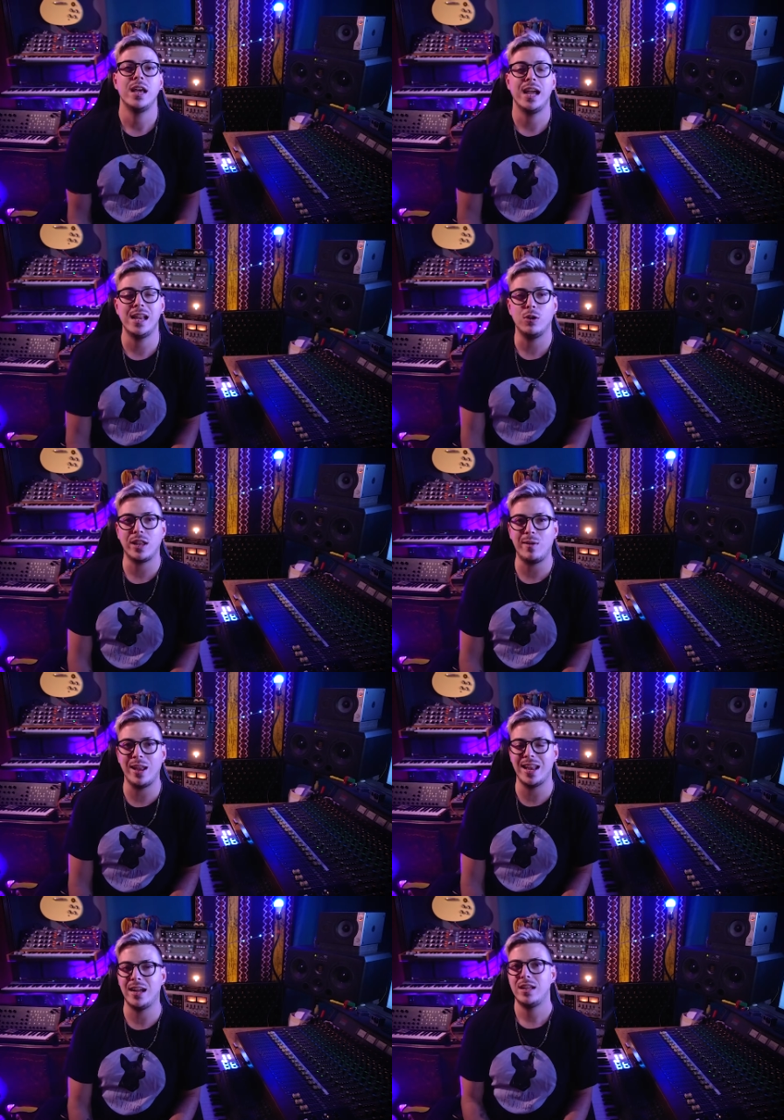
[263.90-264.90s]
en la otra
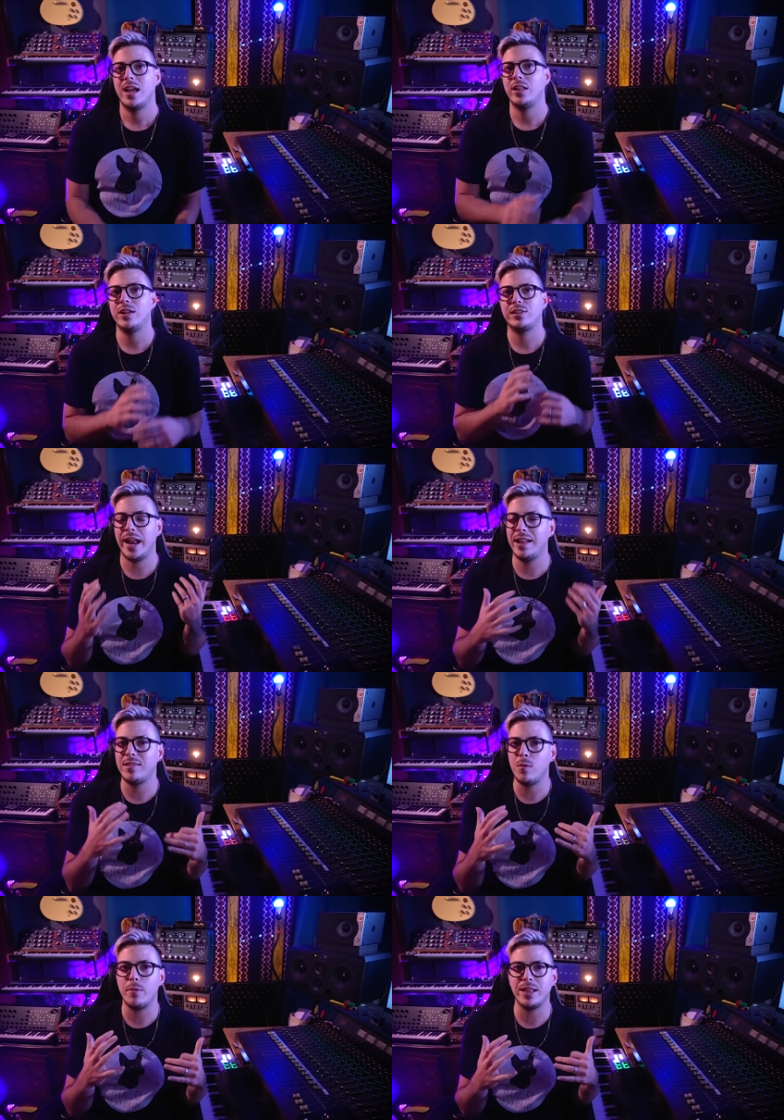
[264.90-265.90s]
banda. Entonces, en
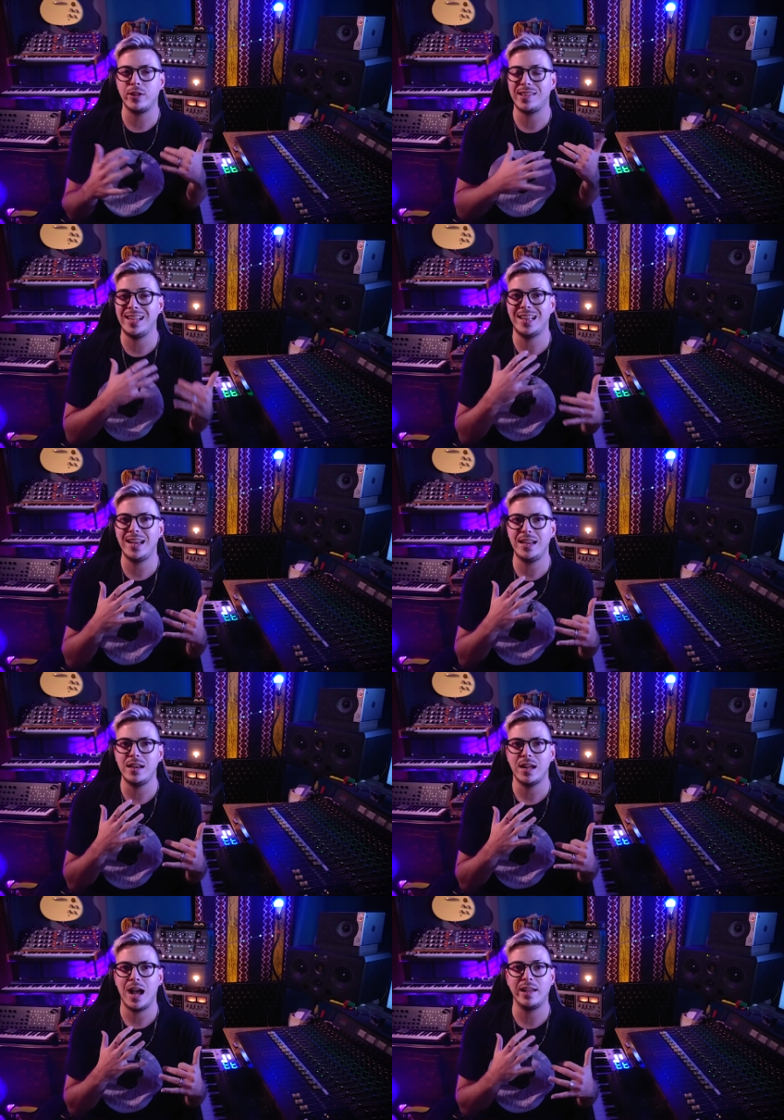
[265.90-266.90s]
ese momento, ese
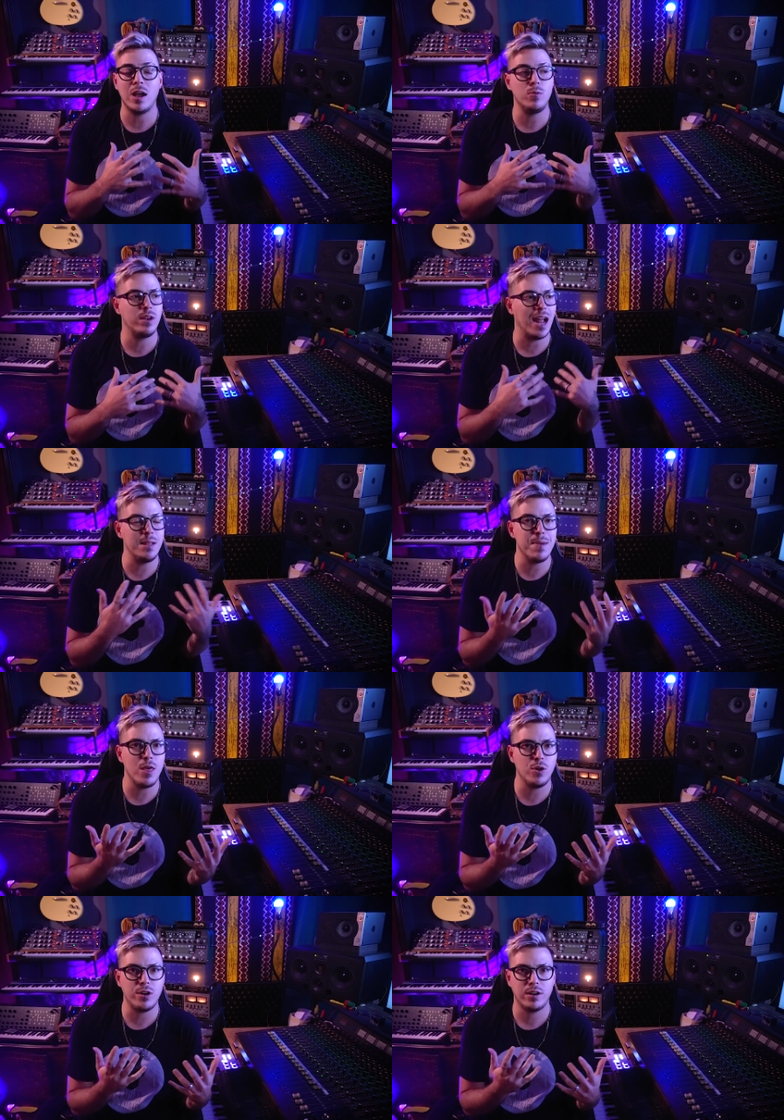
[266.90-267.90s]
interín, había un
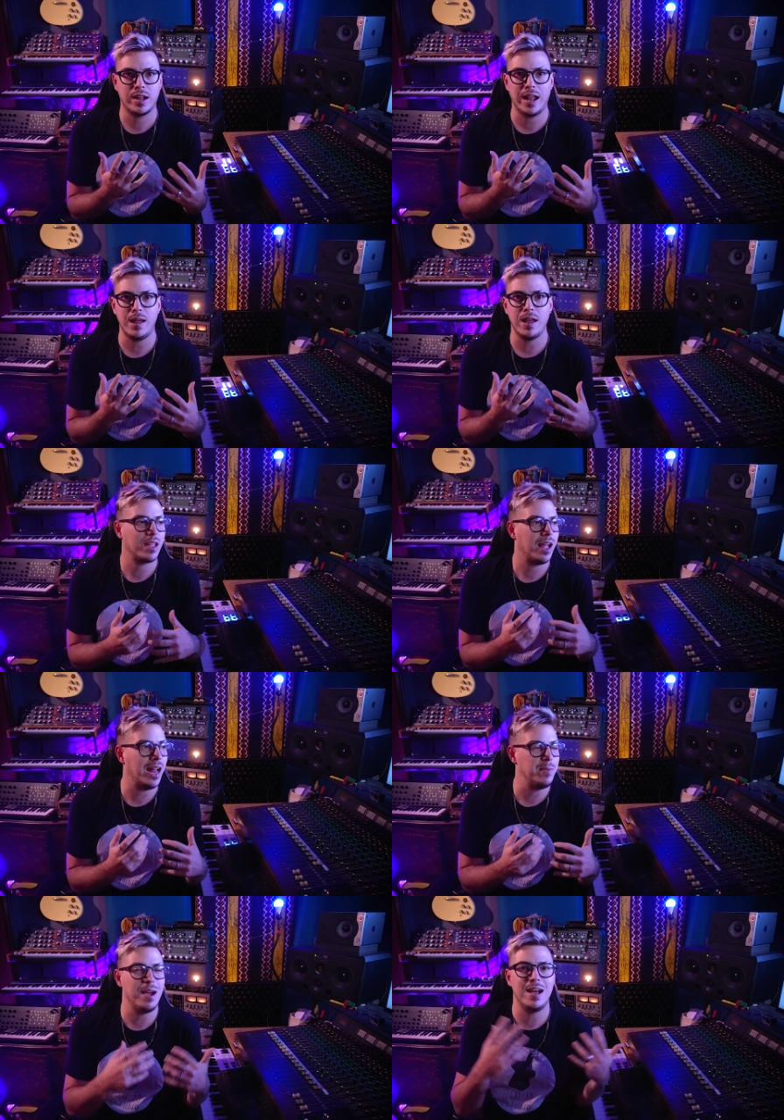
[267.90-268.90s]
animador que
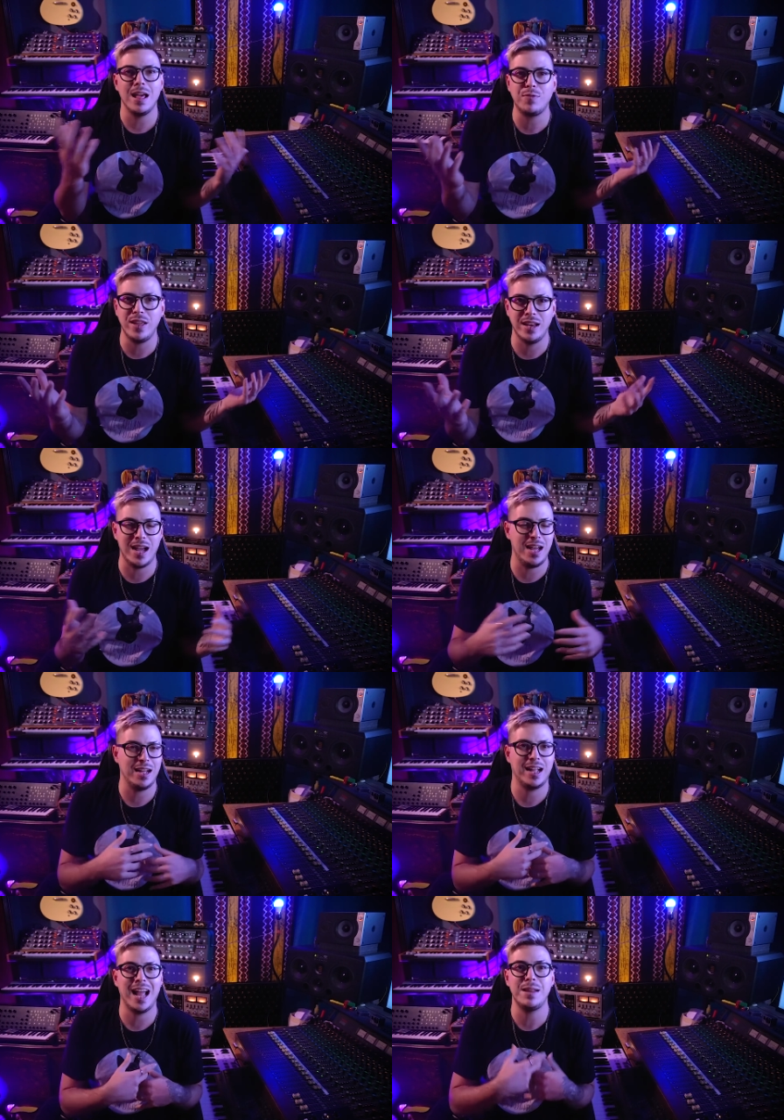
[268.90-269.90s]
animaba
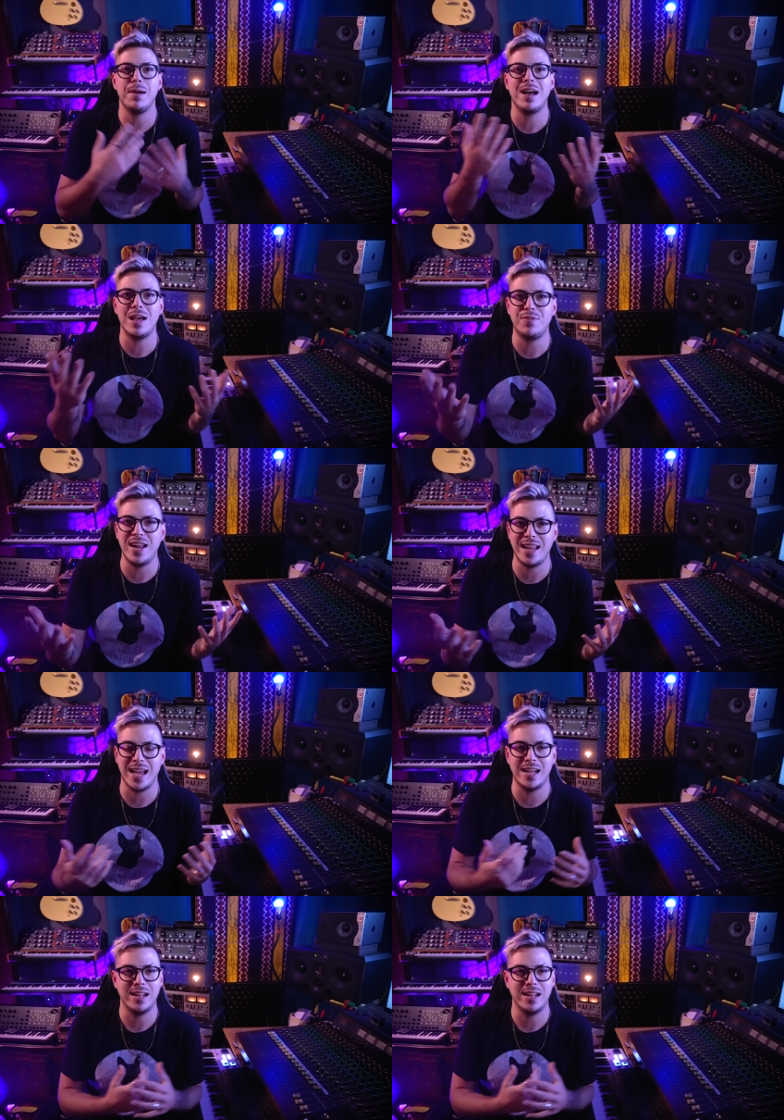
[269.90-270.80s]
la, que animaba la feria.